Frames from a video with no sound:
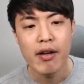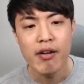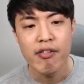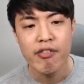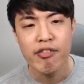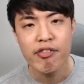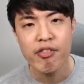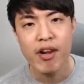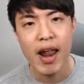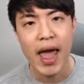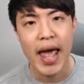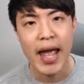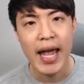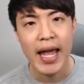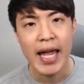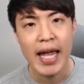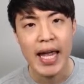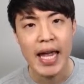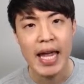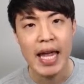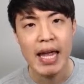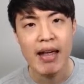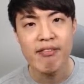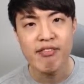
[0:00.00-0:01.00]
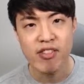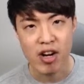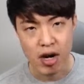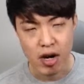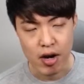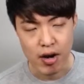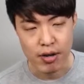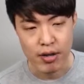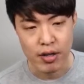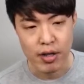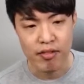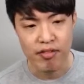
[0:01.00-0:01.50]

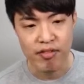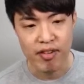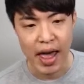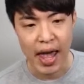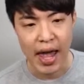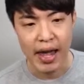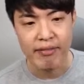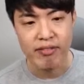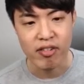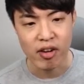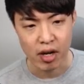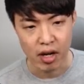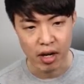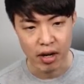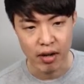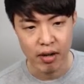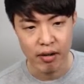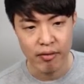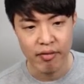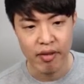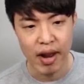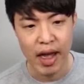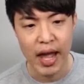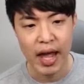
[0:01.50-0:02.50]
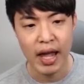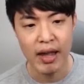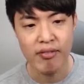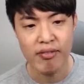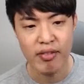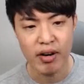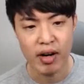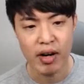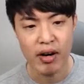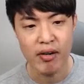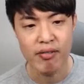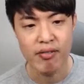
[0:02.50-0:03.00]
Flavors, flavor,
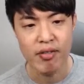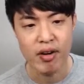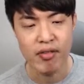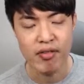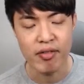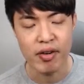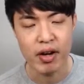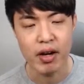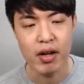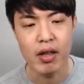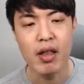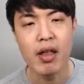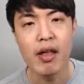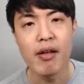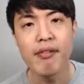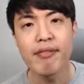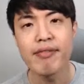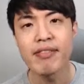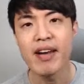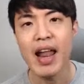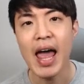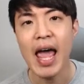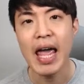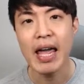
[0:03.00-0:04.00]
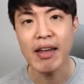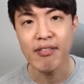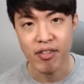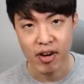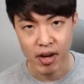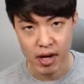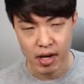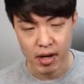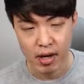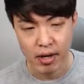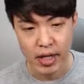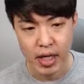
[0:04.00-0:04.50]
flavor, flavor,
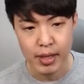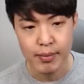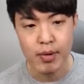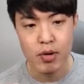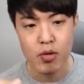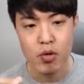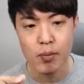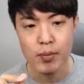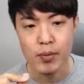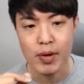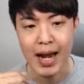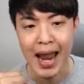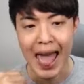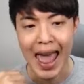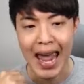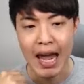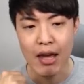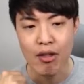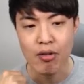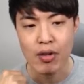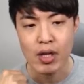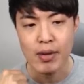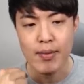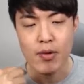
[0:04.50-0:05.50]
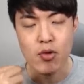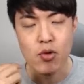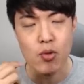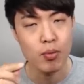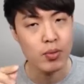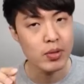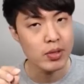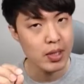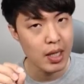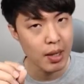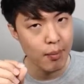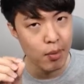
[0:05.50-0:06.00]
flavor. 입을 좀 레에서 입을 좀
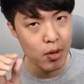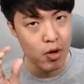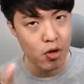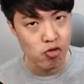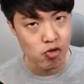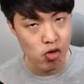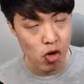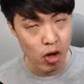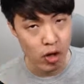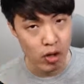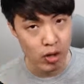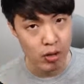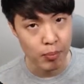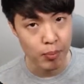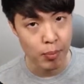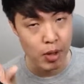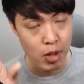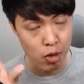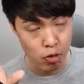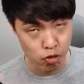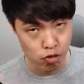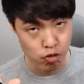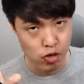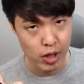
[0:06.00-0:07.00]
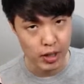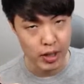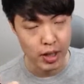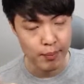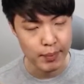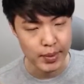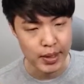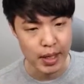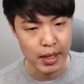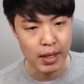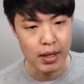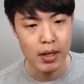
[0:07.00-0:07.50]
크게 벌려줘야, 벌려주셔야
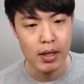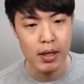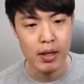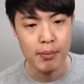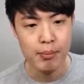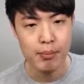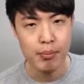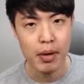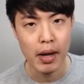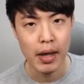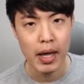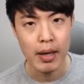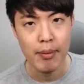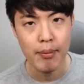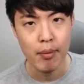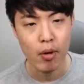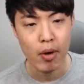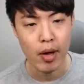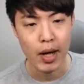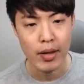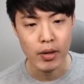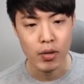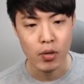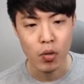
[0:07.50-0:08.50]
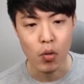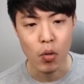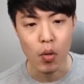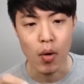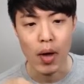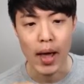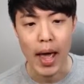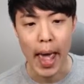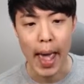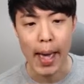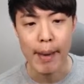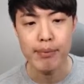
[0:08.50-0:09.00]
됩니다. flavor가
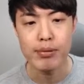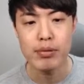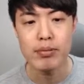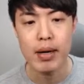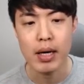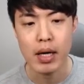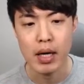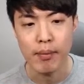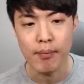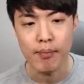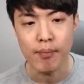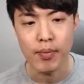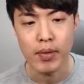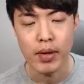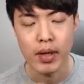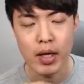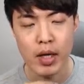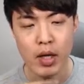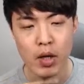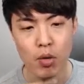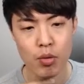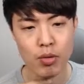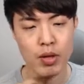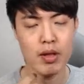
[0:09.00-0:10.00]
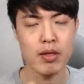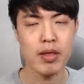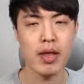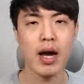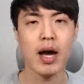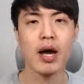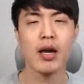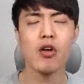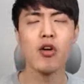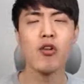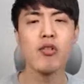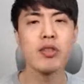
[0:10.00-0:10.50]
아니고 F 발음. 요새
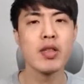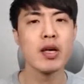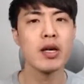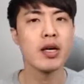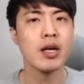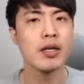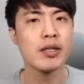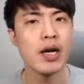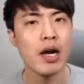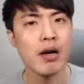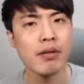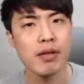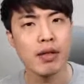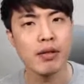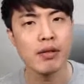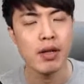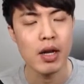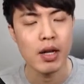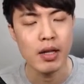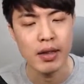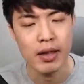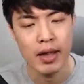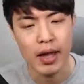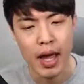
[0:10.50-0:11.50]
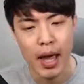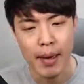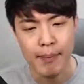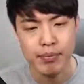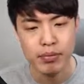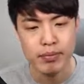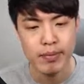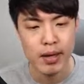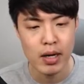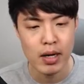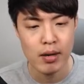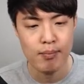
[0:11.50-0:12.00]
제가 현장 강의 학생들한테
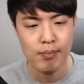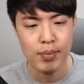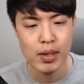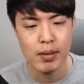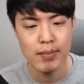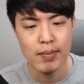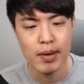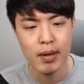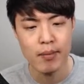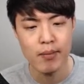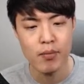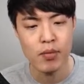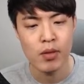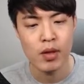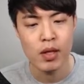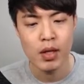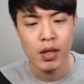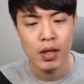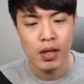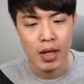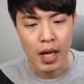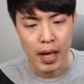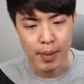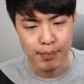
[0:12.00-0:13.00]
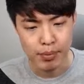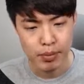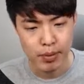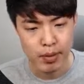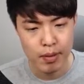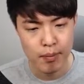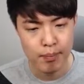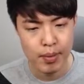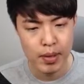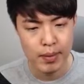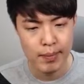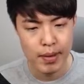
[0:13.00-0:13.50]
F 발음, P 발음, F
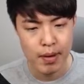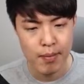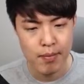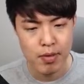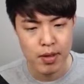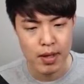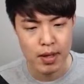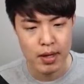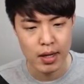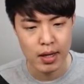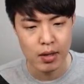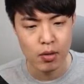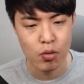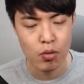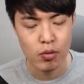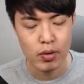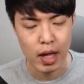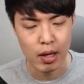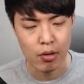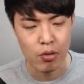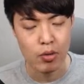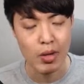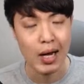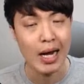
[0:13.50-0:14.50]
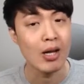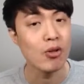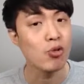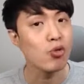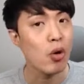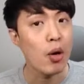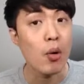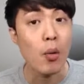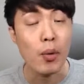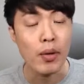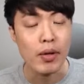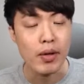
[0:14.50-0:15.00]
발음, P 발음 잘하라고 계속
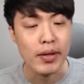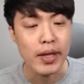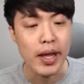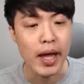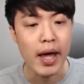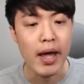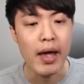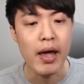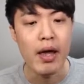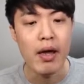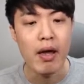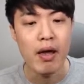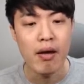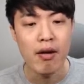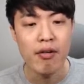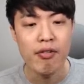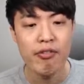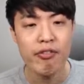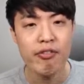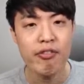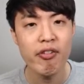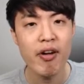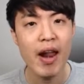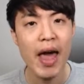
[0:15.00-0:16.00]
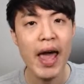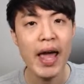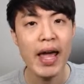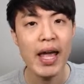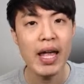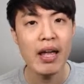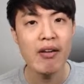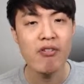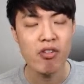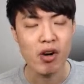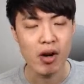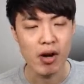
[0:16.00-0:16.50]
강조하고 있는데
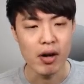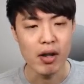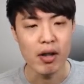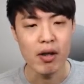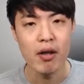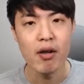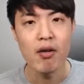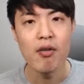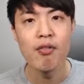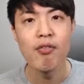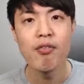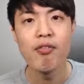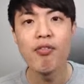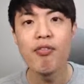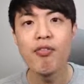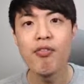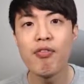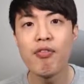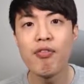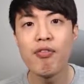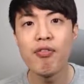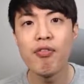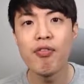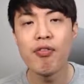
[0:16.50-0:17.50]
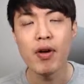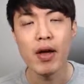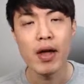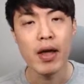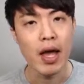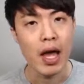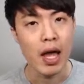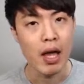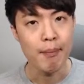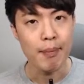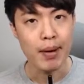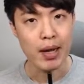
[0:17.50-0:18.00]
flavor, f,
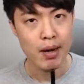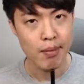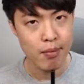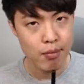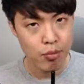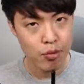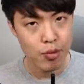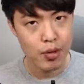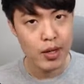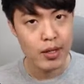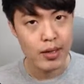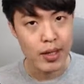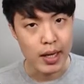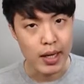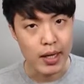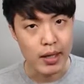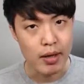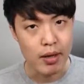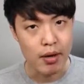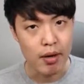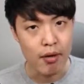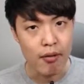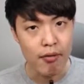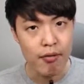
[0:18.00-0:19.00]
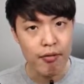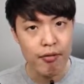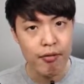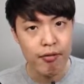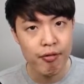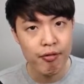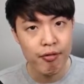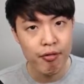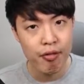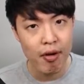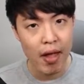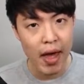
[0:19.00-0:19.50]
발음 소리가 나야 돼요.
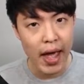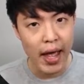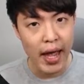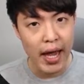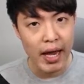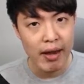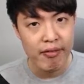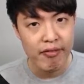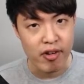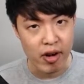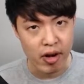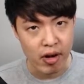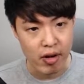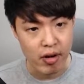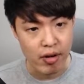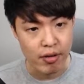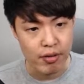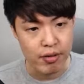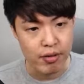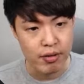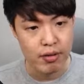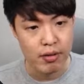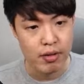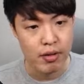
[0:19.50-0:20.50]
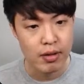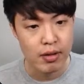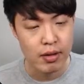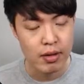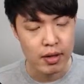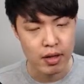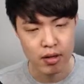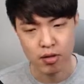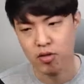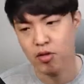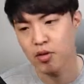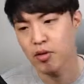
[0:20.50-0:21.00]
flavors,
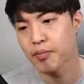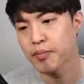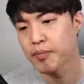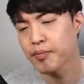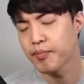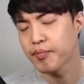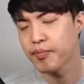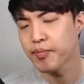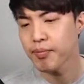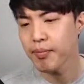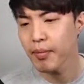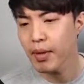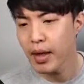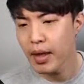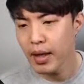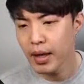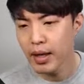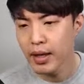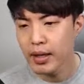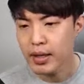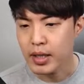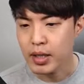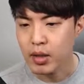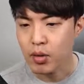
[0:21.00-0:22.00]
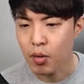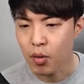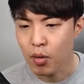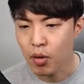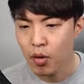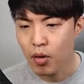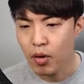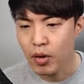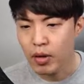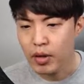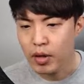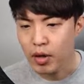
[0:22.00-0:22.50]
그렇죠?
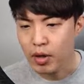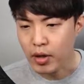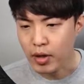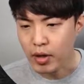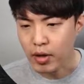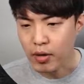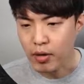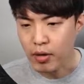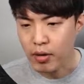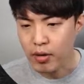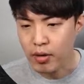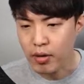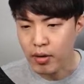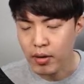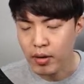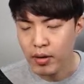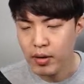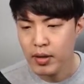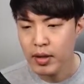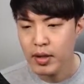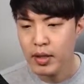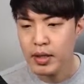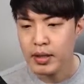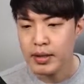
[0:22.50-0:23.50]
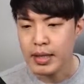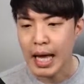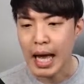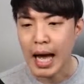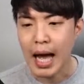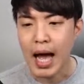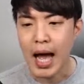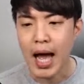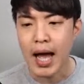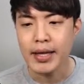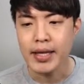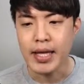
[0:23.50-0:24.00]
그리고 여기요.
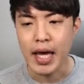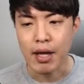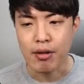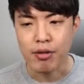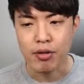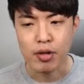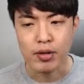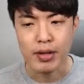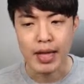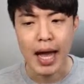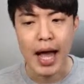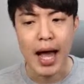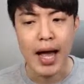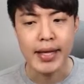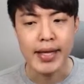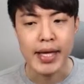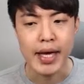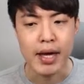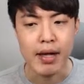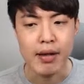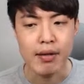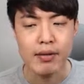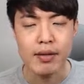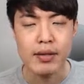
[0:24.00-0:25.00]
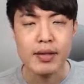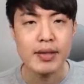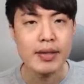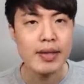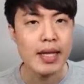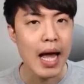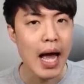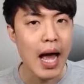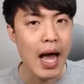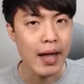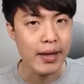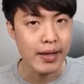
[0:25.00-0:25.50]
Tanya's, Tanya's,
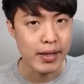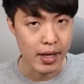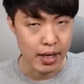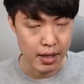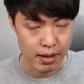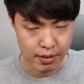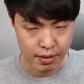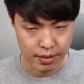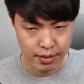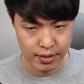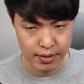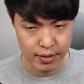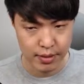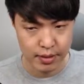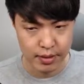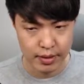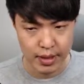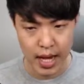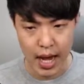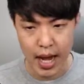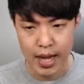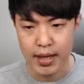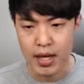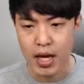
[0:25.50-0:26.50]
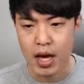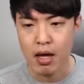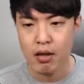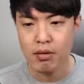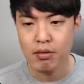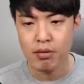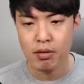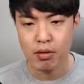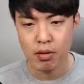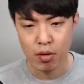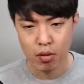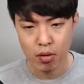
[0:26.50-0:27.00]
Tanya's,
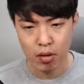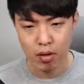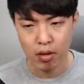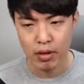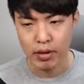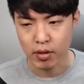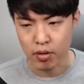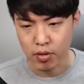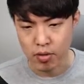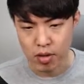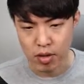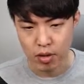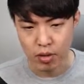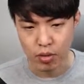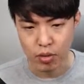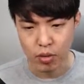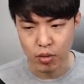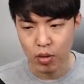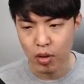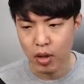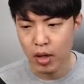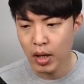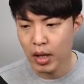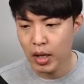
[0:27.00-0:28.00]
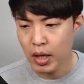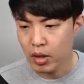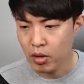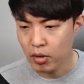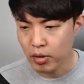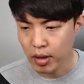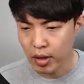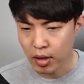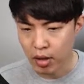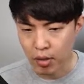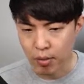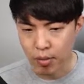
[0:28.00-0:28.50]
Tanya's local 이런 식으로
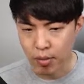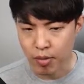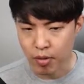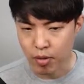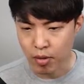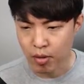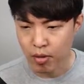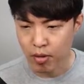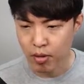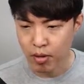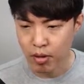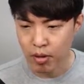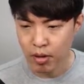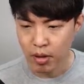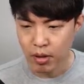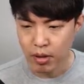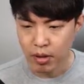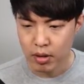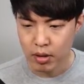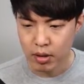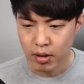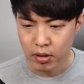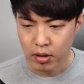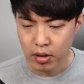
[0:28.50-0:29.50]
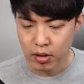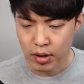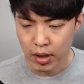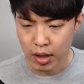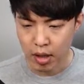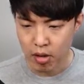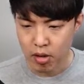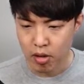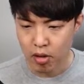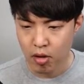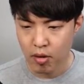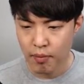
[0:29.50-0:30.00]
여기 읽어보죠. 여기 다
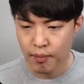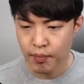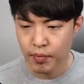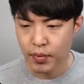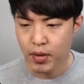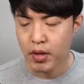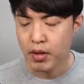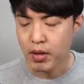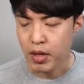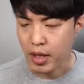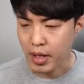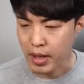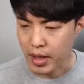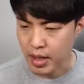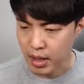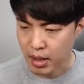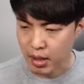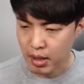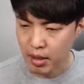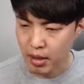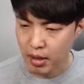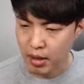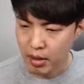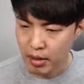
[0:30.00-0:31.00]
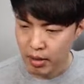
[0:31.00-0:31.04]
같이요. 시작.